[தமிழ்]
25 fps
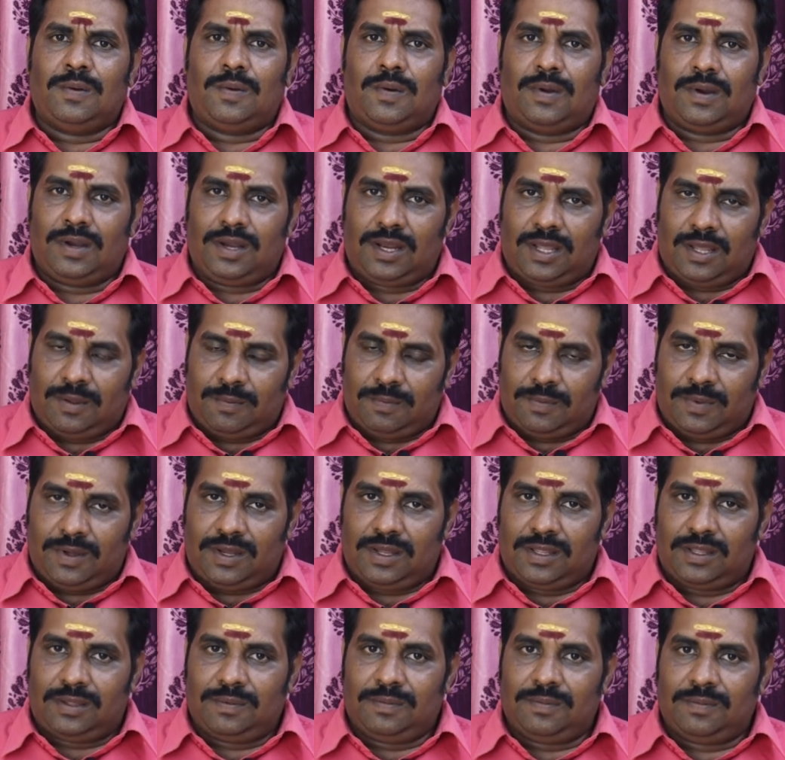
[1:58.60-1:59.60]
ஒன்றாம்
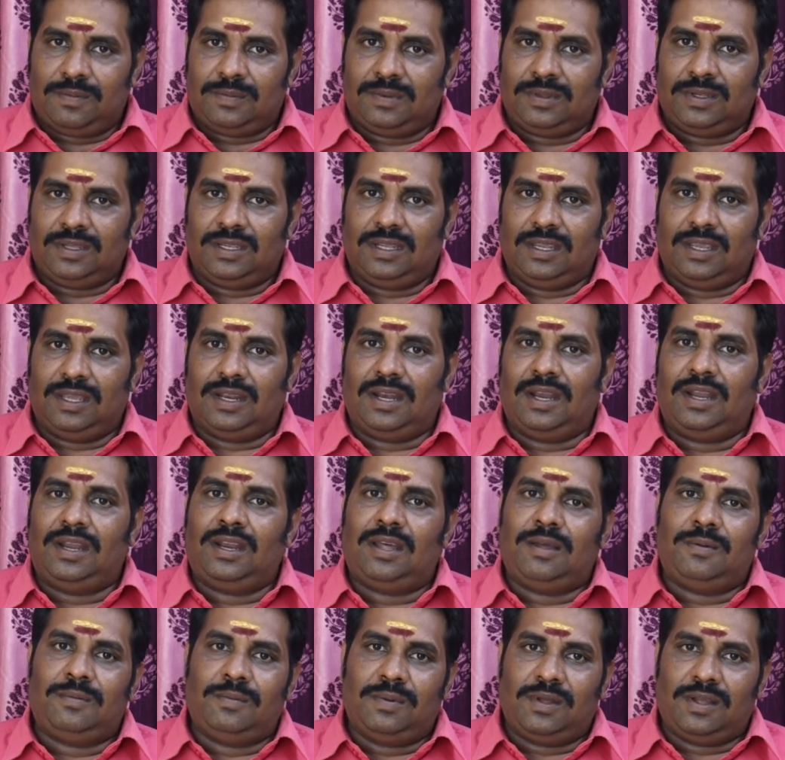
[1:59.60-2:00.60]
பாதம்
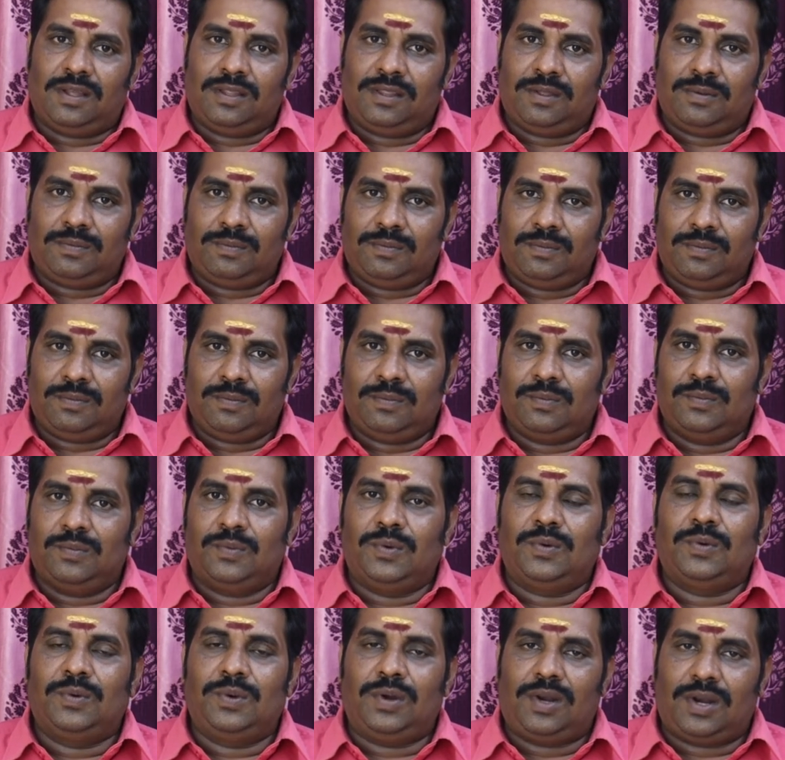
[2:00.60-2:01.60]
இரண்டாம் பாதம்
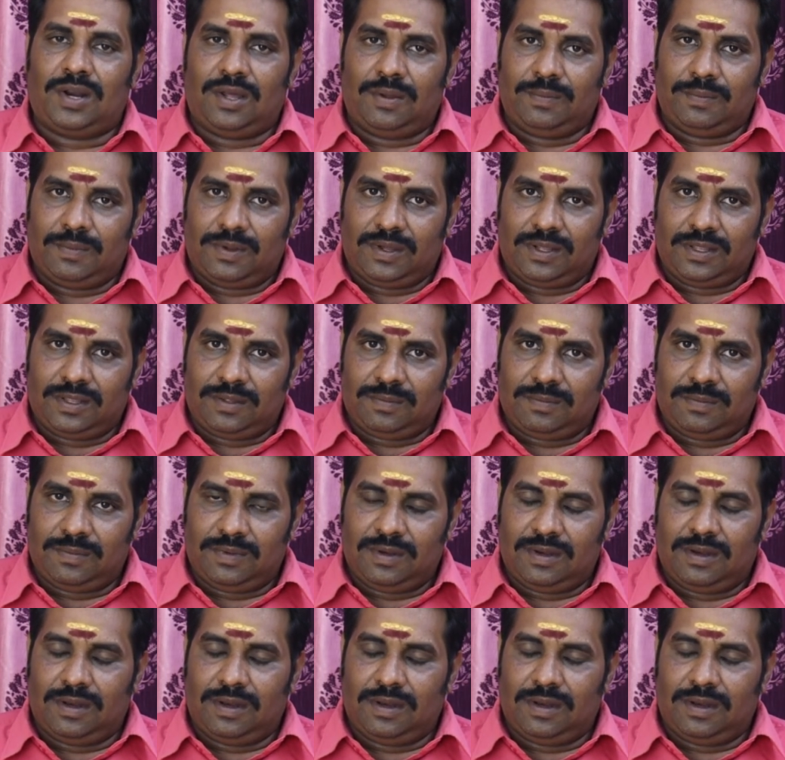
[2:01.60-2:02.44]
மூன்றாம் பாதம்